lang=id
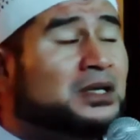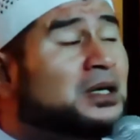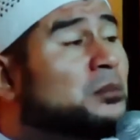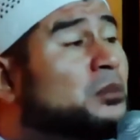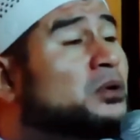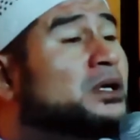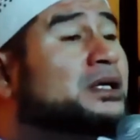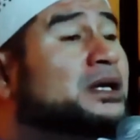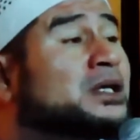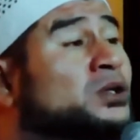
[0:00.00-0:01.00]
Murid
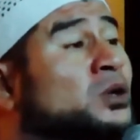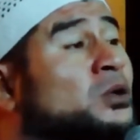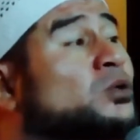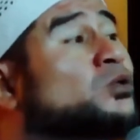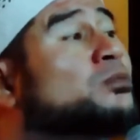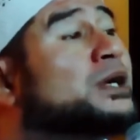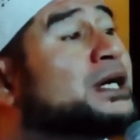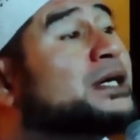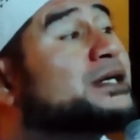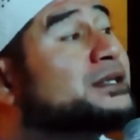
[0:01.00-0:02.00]
ngetok rumah
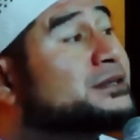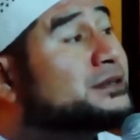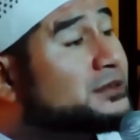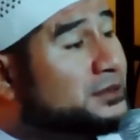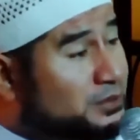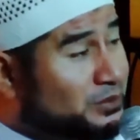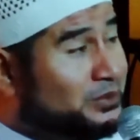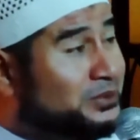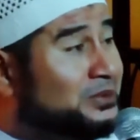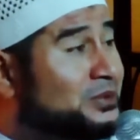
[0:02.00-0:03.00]

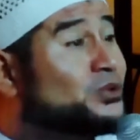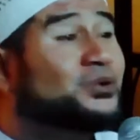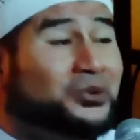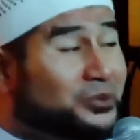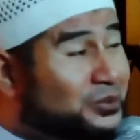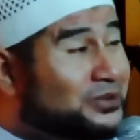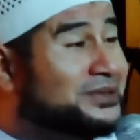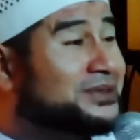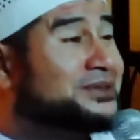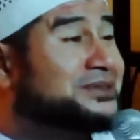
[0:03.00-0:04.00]
guru Dulu
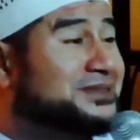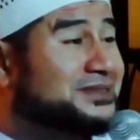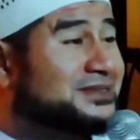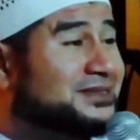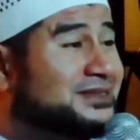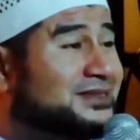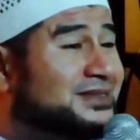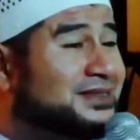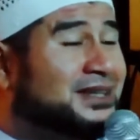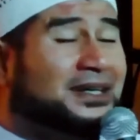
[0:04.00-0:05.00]
itu
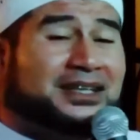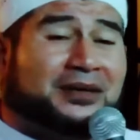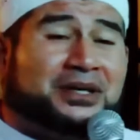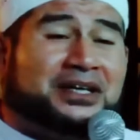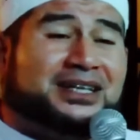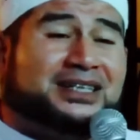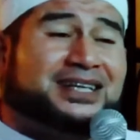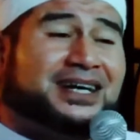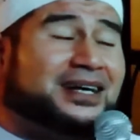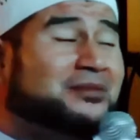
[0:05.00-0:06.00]
Tapi kita
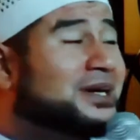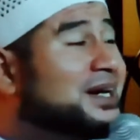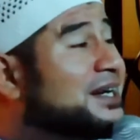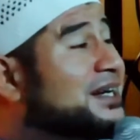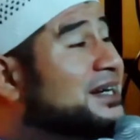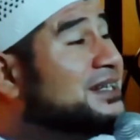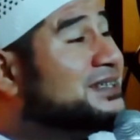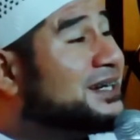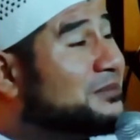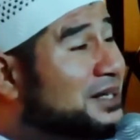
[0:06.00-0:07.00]
sekarang berada di
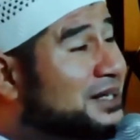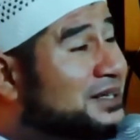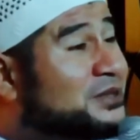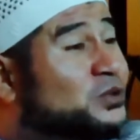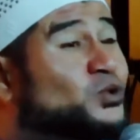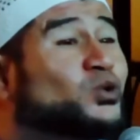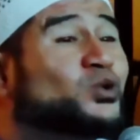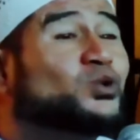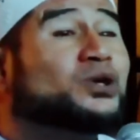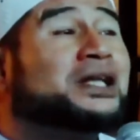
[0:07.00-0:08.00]
zaman
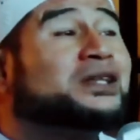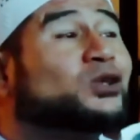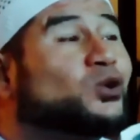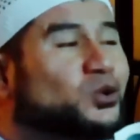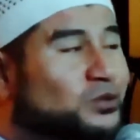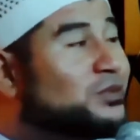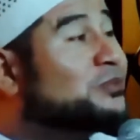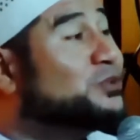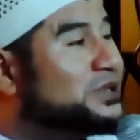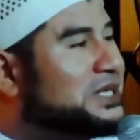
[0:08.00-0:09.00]
Guru ngetok rumah
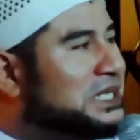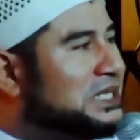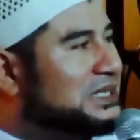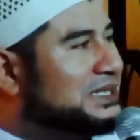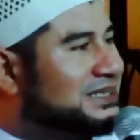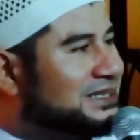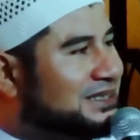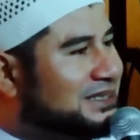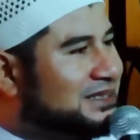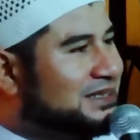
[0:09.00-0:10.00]
murid
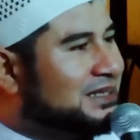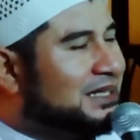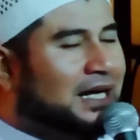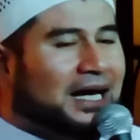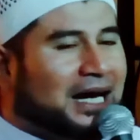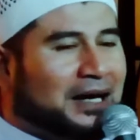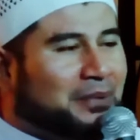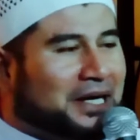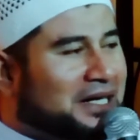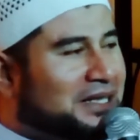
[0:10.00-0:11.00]

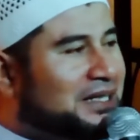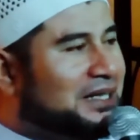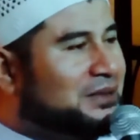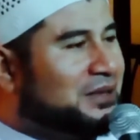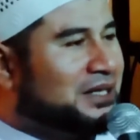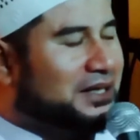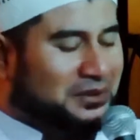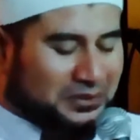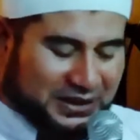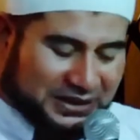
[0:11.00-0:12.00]
apa artinya ayuhal
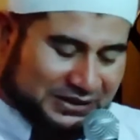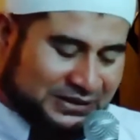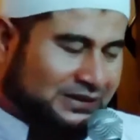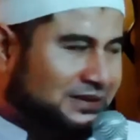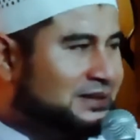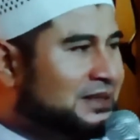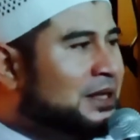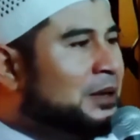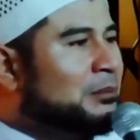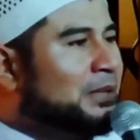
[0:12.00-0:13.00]

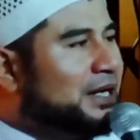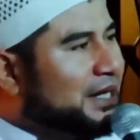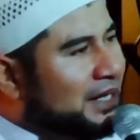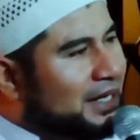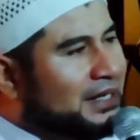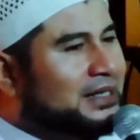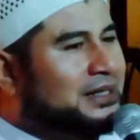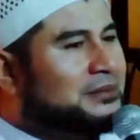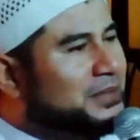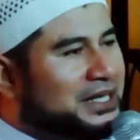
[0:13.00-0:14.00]
Beda hari,
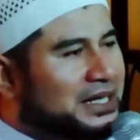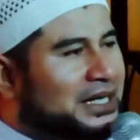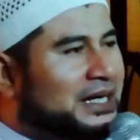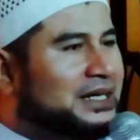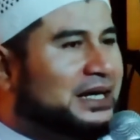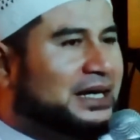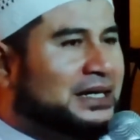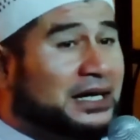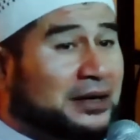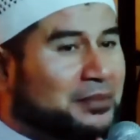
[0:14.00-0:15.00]
beda
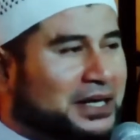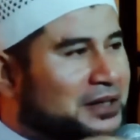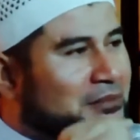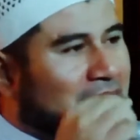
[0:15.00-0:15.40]
keadaan, apalagi beda